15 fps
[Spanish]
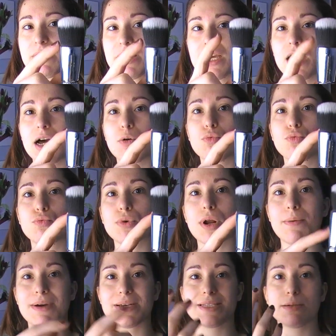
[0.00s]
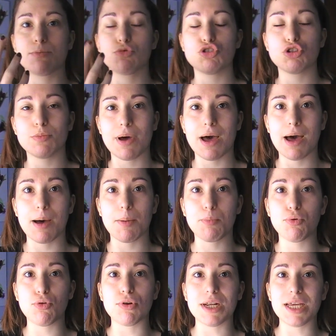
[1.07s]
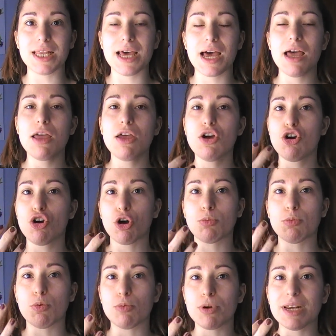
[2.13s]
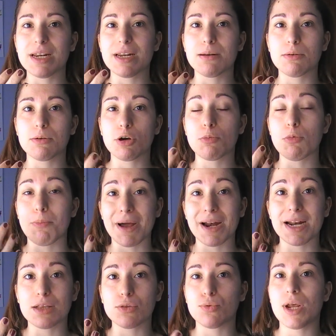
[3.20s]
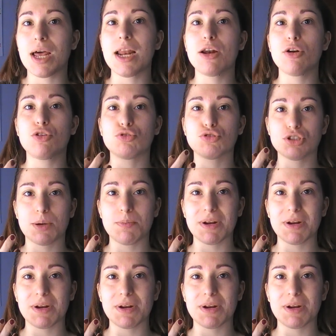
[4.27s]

y me deja una base mucho más pulida, como, muy, como más natural, no se